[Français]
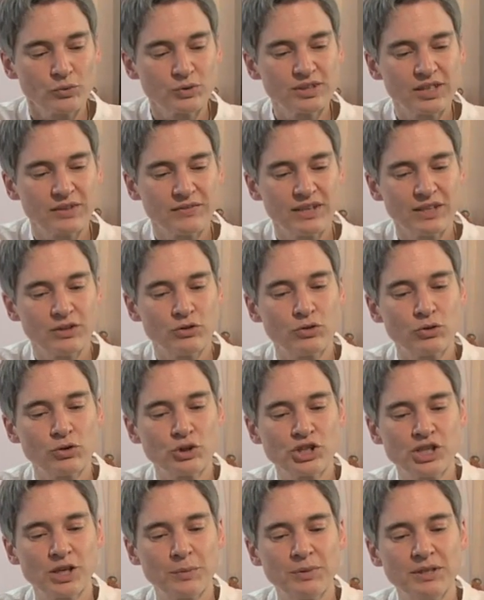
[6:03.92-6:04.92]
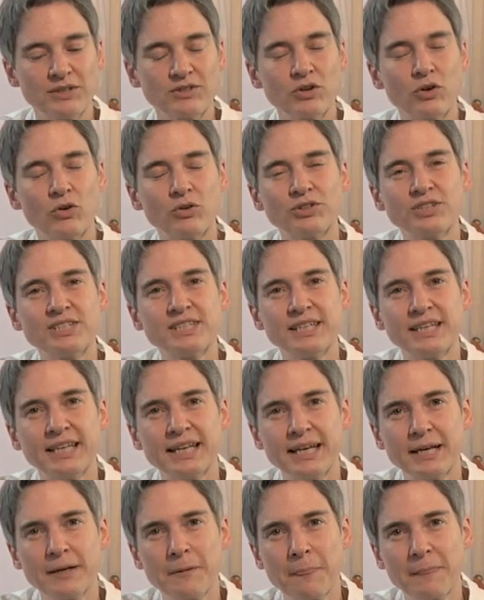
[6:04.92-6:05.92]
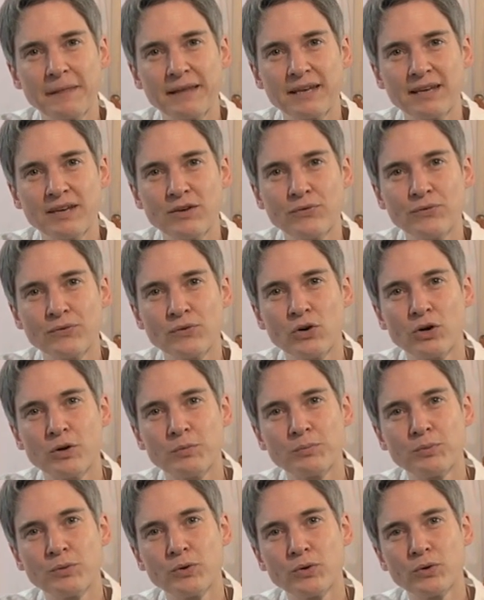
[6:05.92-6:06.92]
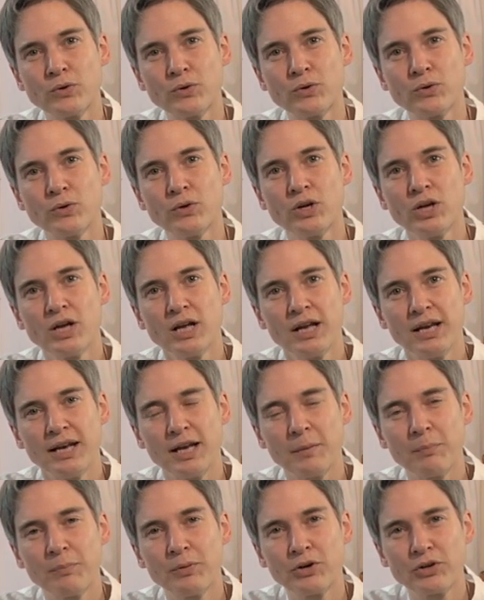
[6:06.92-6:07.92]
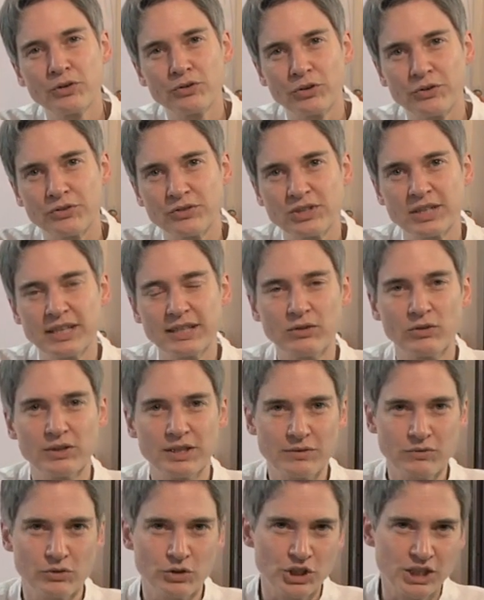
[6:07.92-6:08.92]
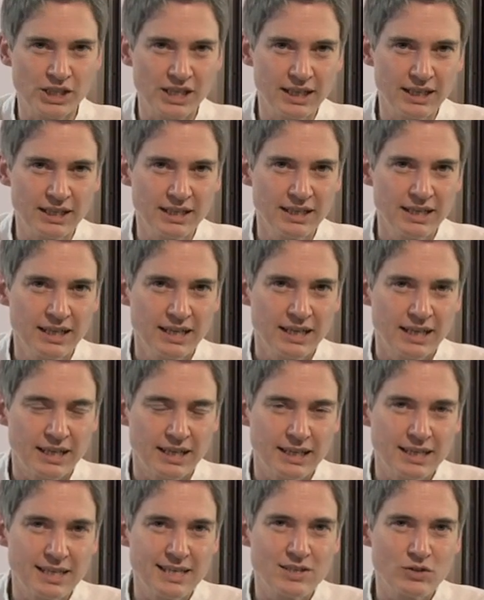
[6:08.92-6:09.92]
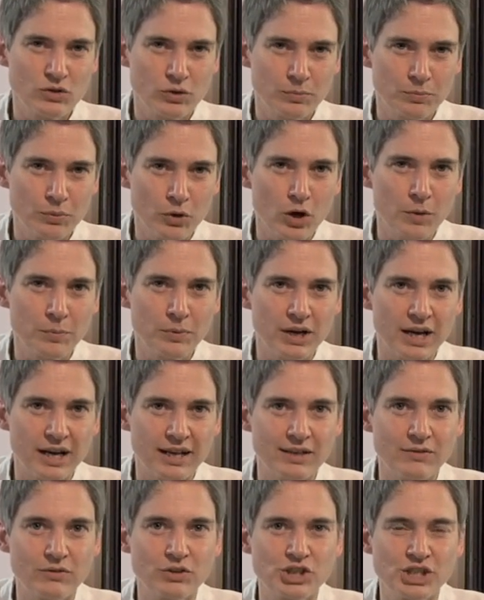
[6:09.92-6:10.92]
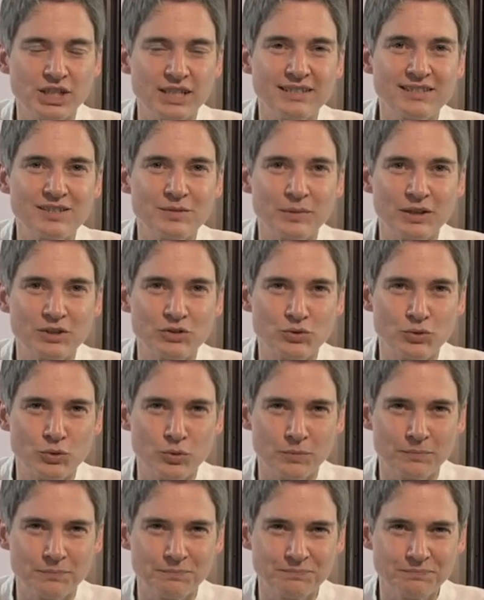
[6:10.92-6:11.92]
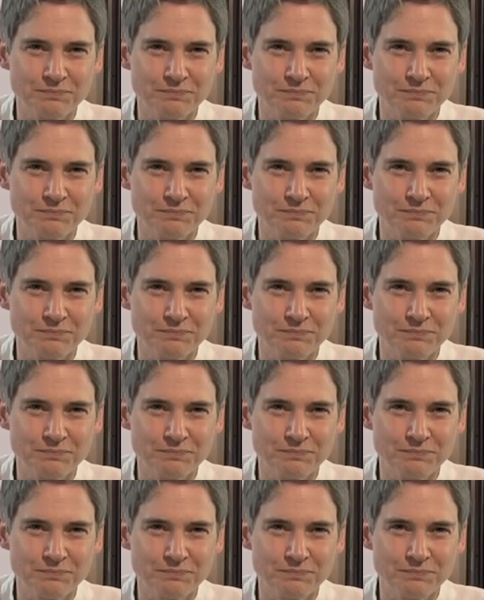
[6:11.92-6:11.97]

vous avez deux chapitres entiers qui font un peu la porte d'entrée dans l'évangile et qui sont propres à l'évangéliste Matthieu.